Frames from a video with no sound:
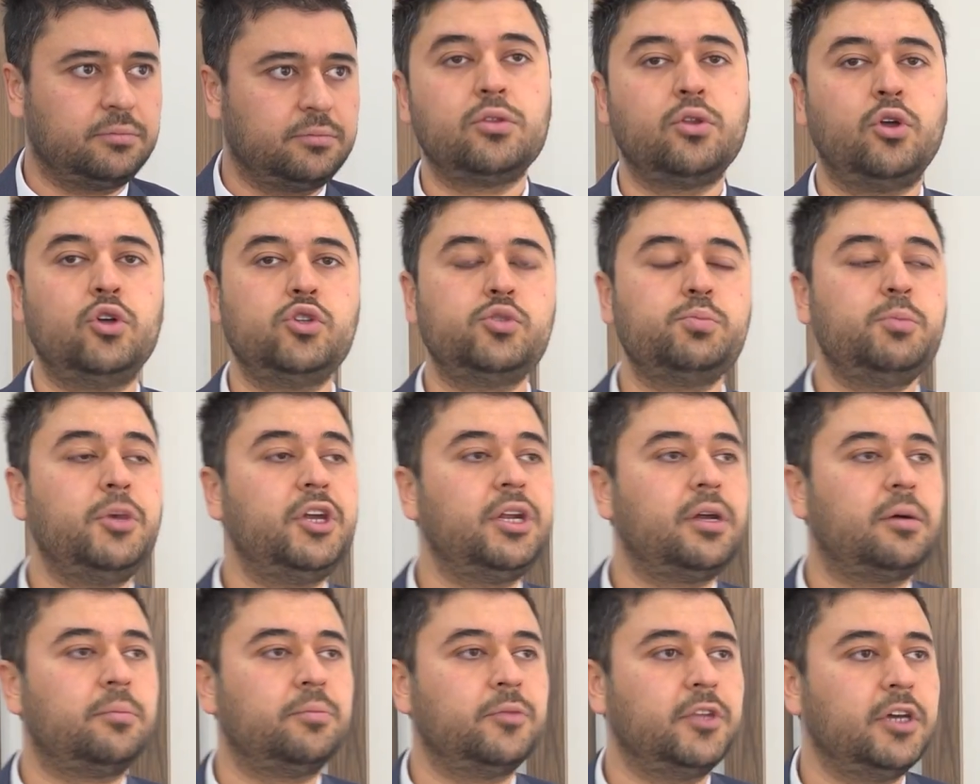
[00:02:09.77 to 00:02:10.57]

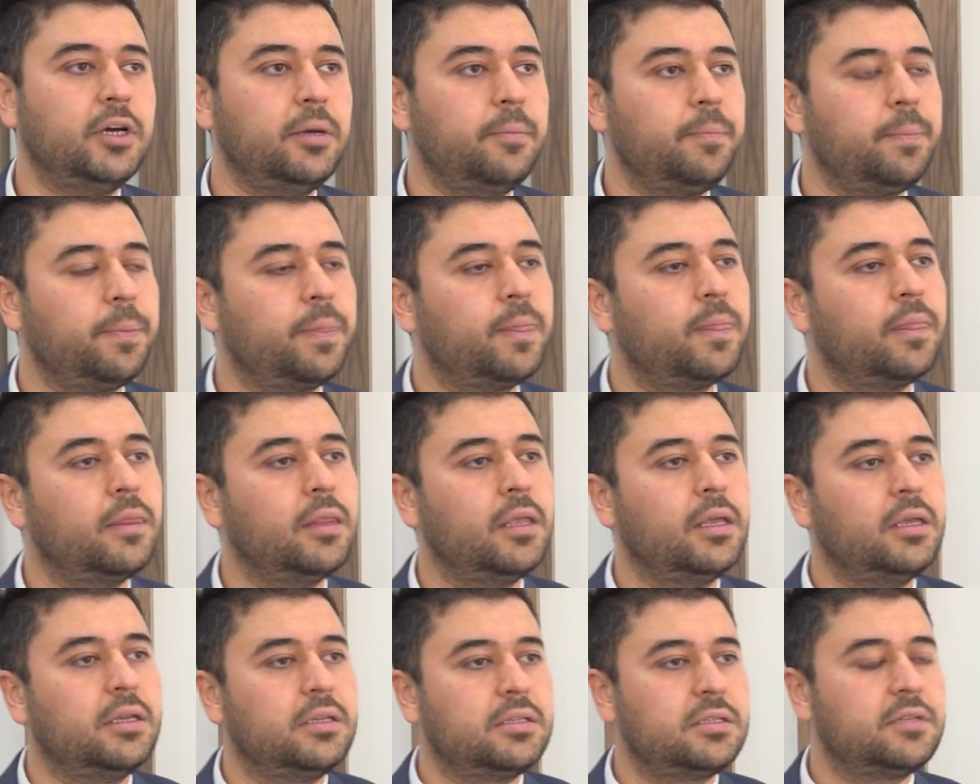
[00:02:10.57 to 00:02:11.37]
Dosmeram'da
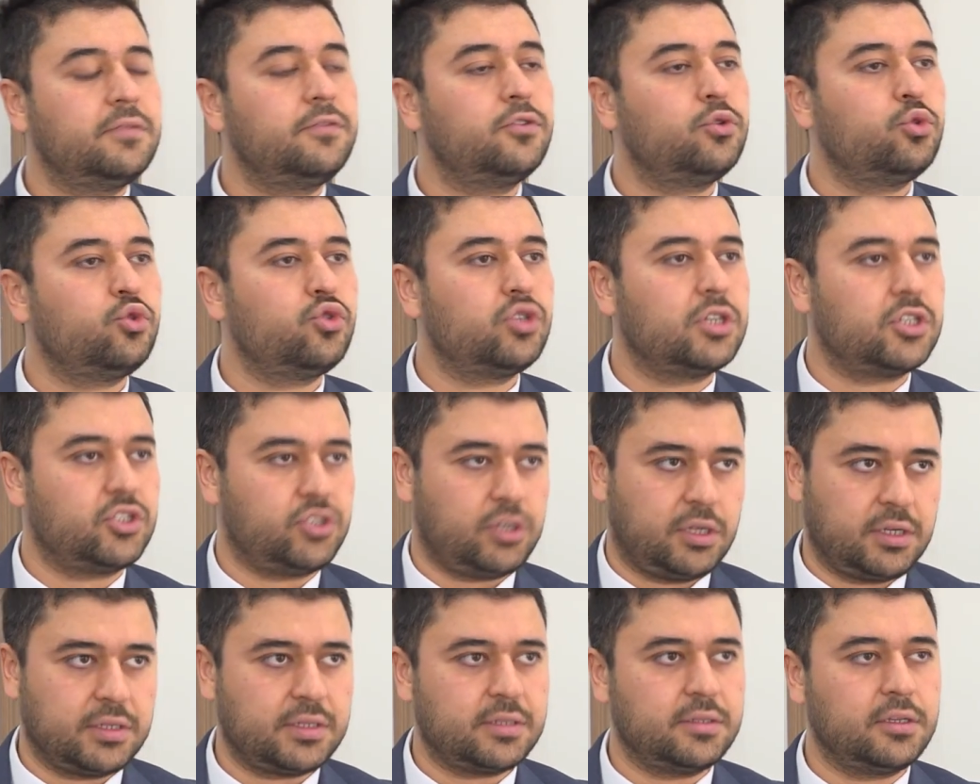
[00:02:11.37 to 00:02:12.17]
0-3 yaş
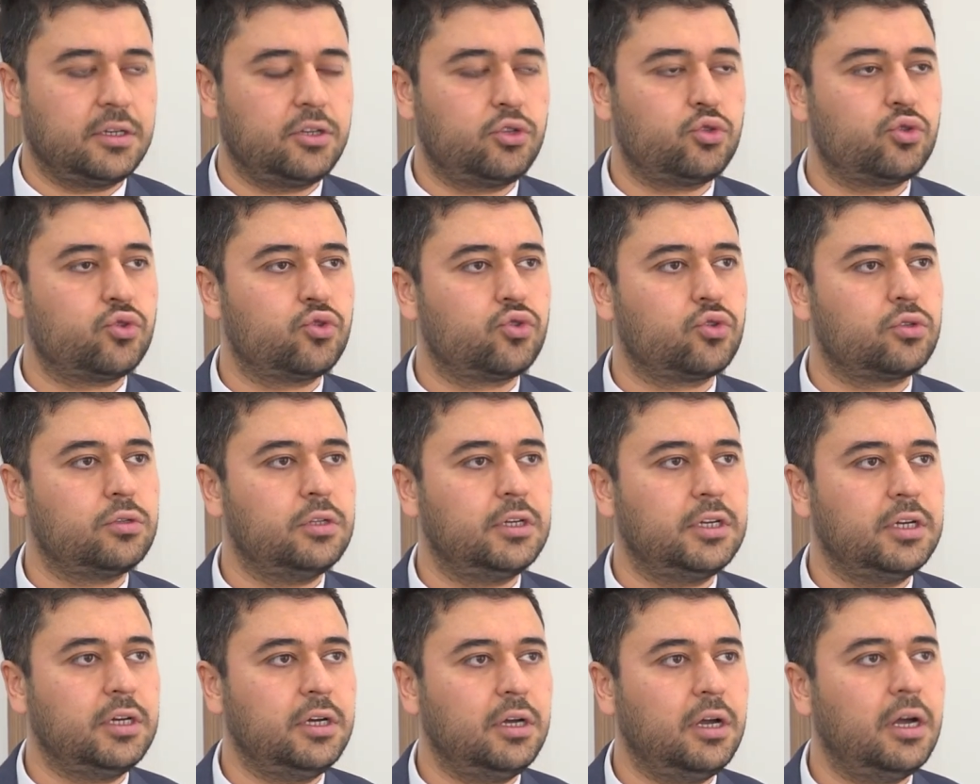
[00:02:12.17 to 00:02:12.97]
arasındaki
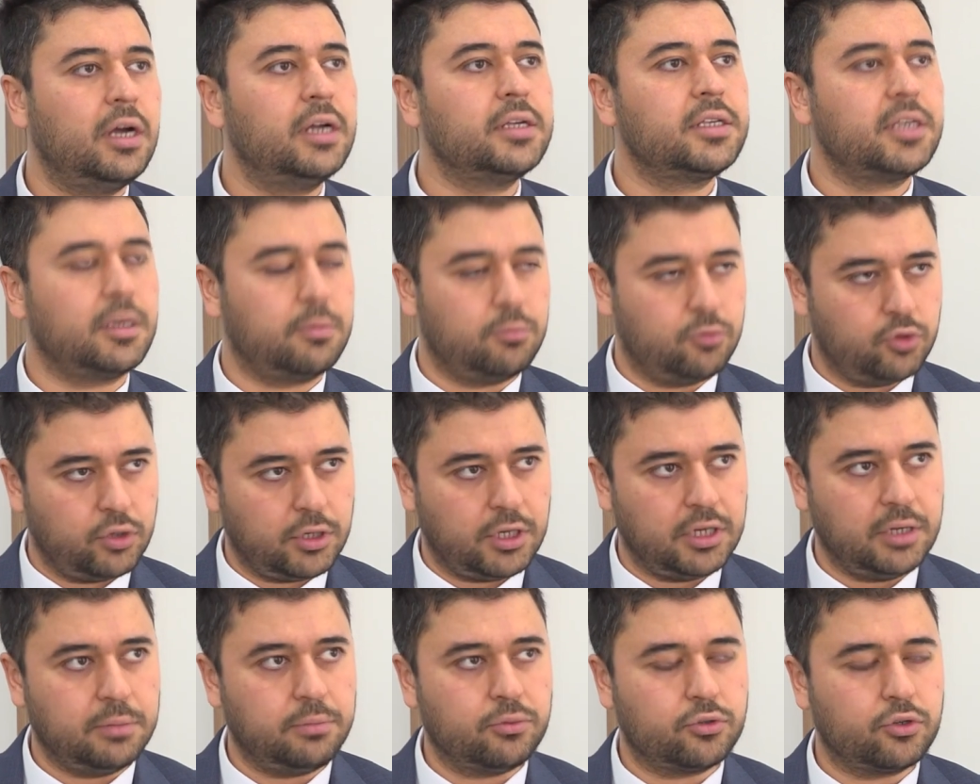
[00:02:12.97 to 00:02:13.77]
çocuklara erken
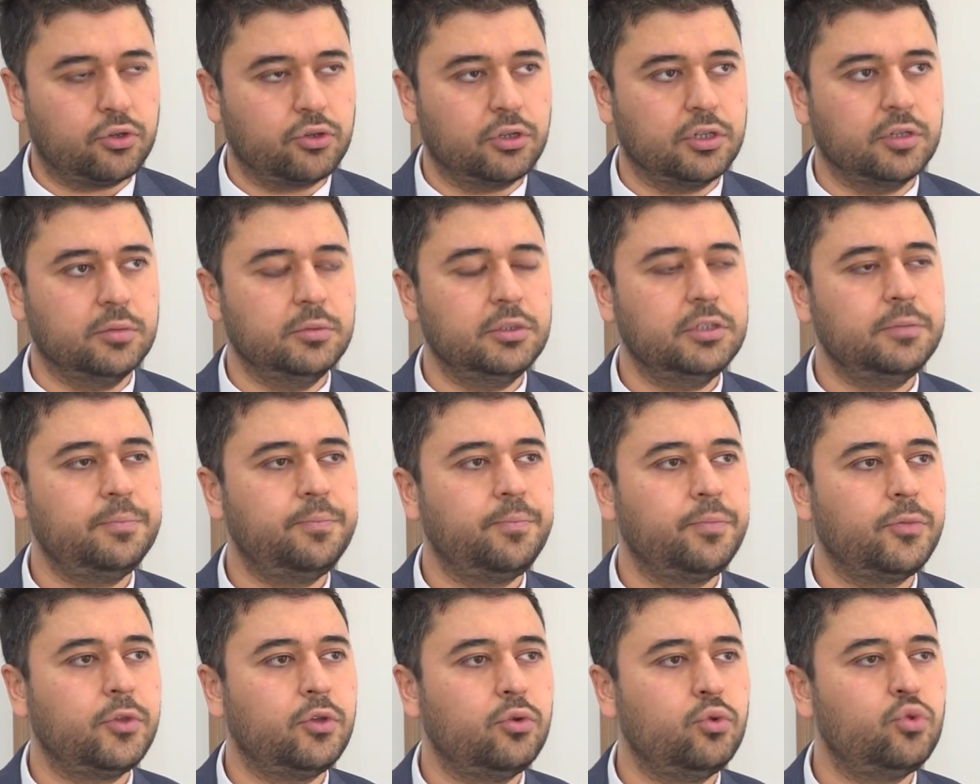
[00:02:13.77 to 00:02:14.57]
müdahale programı,
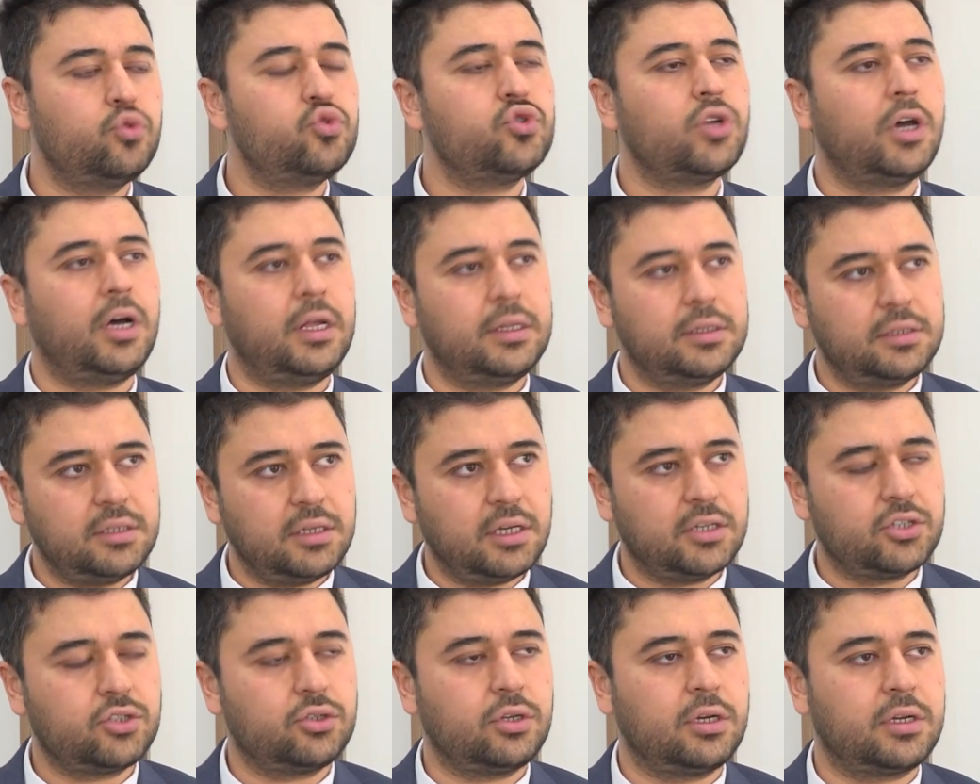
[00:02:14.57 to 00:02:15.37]
3-6
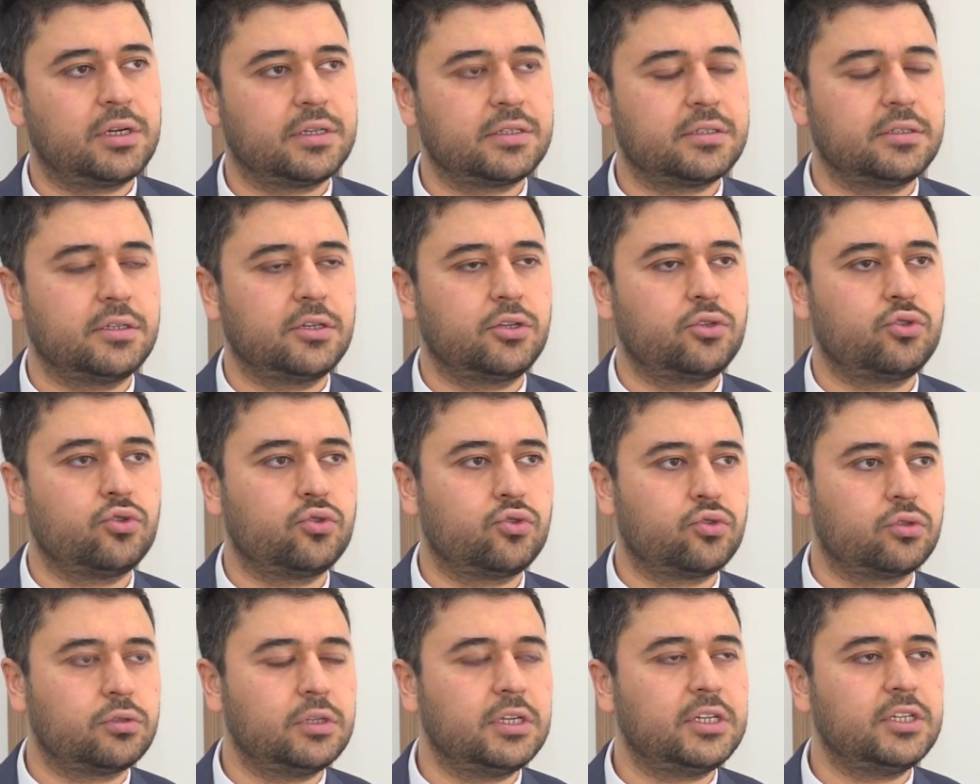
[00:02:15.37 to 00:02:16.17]
yaş arasındaki
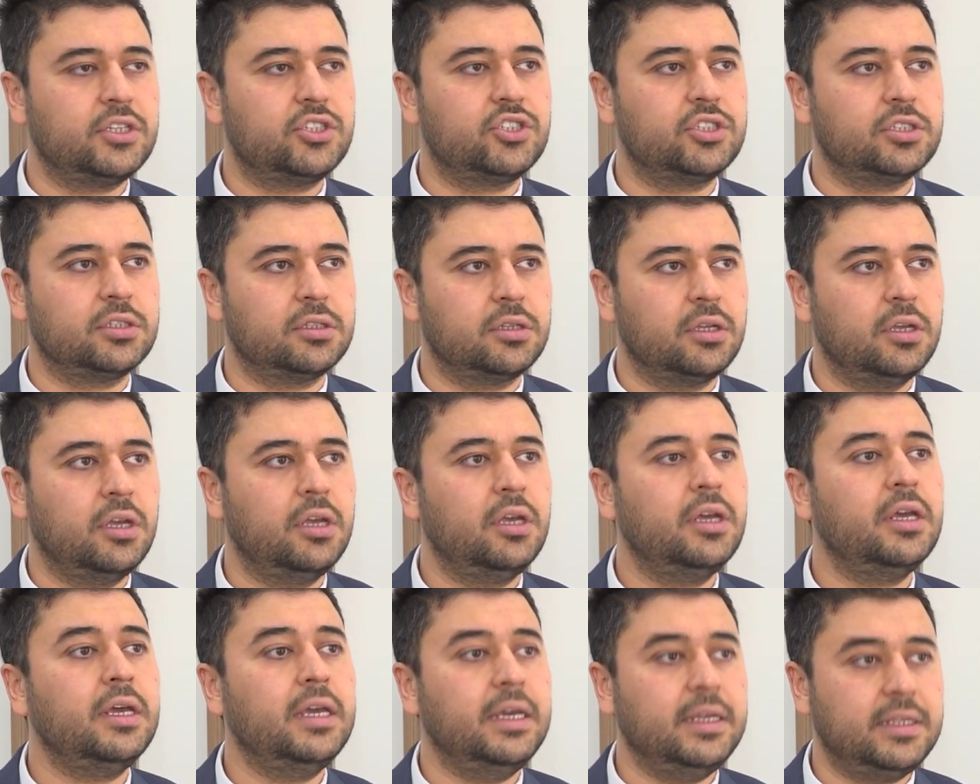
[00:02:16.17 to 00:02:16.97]
çocuklar için
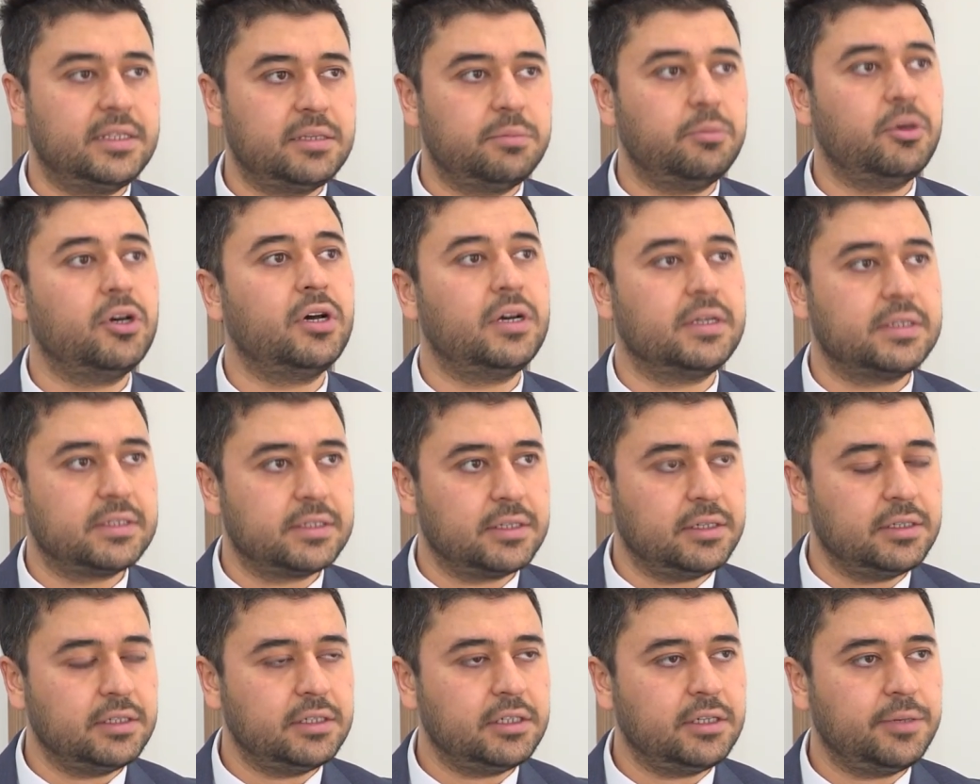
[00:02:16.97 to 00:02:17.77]
eğitime
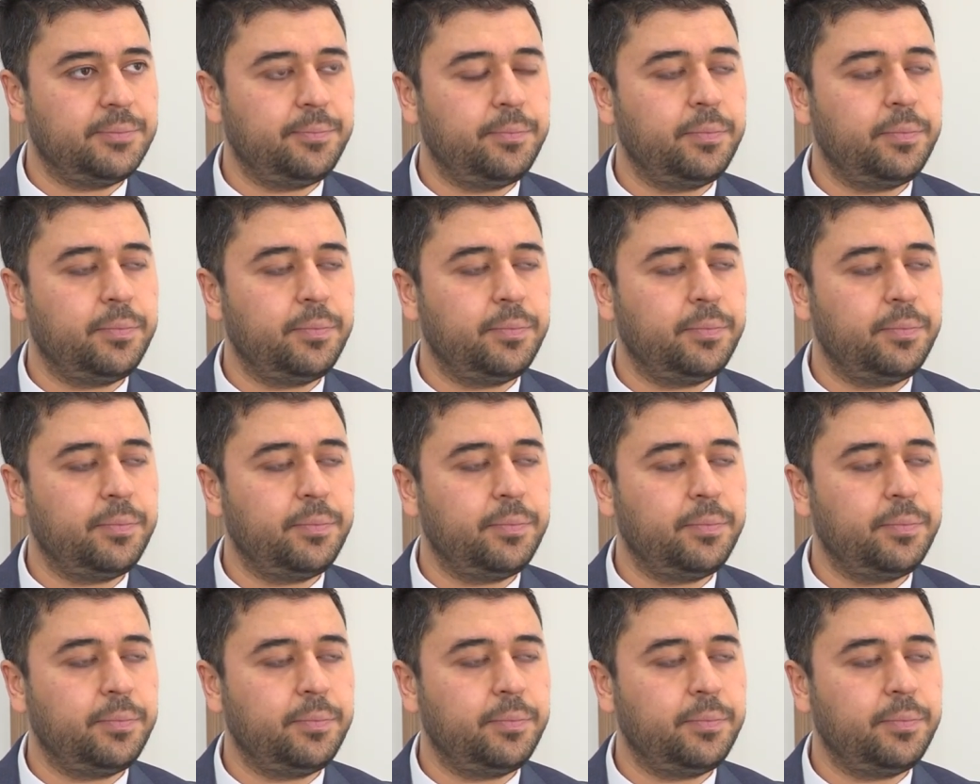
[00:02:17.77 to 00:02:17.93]
hazırlık,